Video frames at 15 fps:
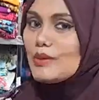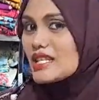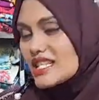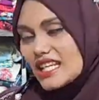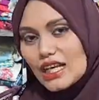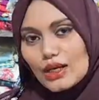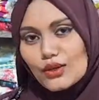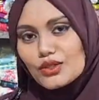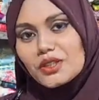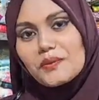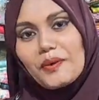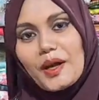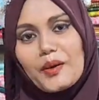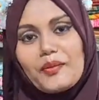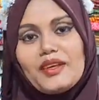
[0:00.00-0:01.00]
দামে সেল করতে
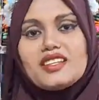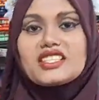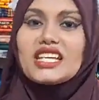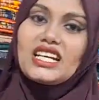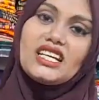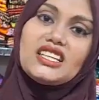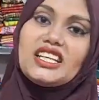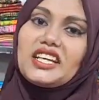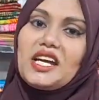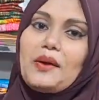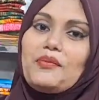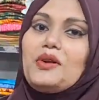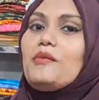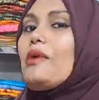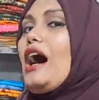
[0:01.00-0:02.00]
পারবেন যেখান থেকে
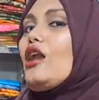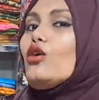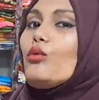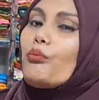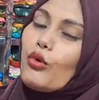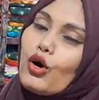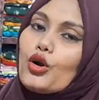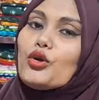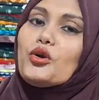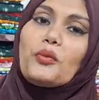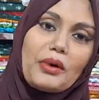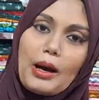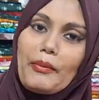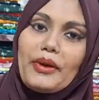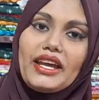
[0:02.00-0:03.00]
আপনি ভালো পণ্য
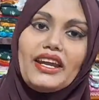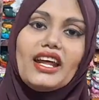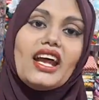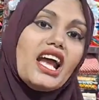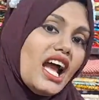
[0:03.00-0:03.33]
পাবেন